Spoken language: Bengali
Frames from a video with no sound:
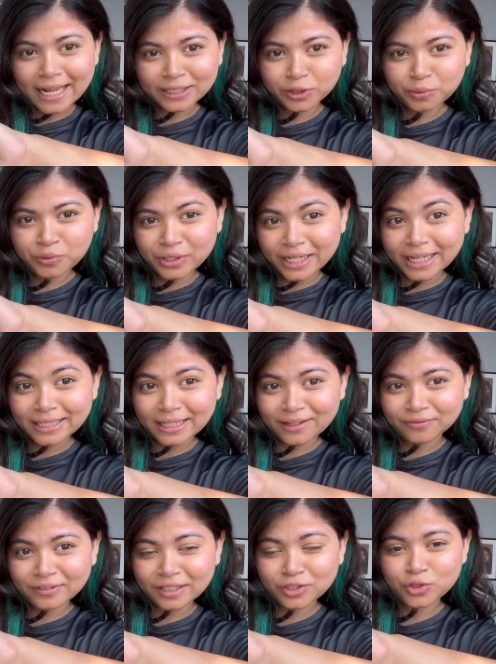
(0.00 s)
একদম রিয়েল
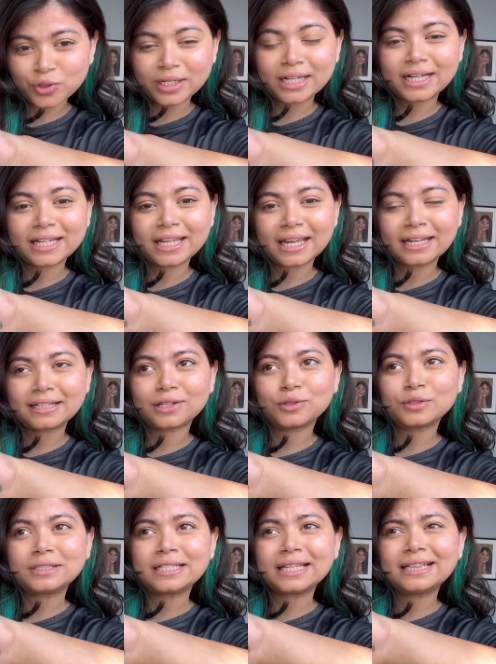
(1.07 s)
আফগান জুয়েলারি এটা
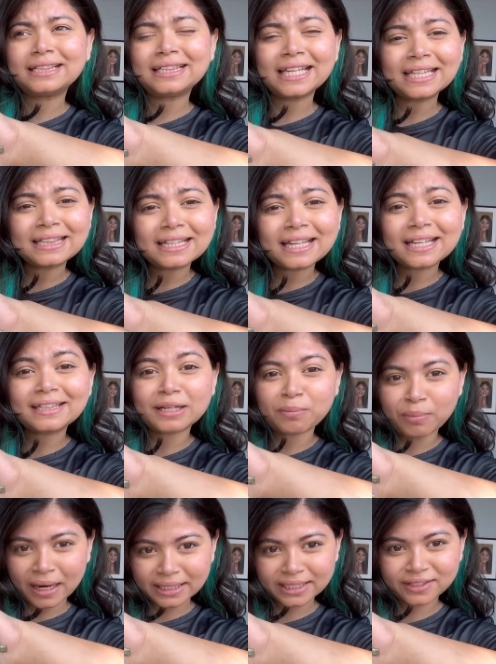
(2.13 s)
হচ্ছে তিতলি দ্য
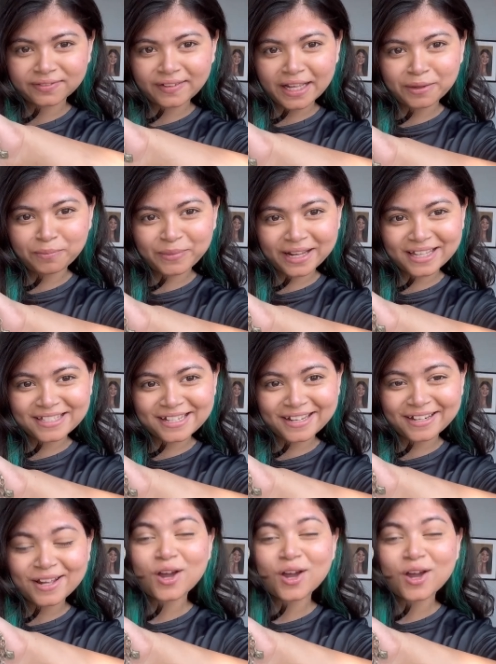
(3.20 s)
বাটারফ্লাই পেজের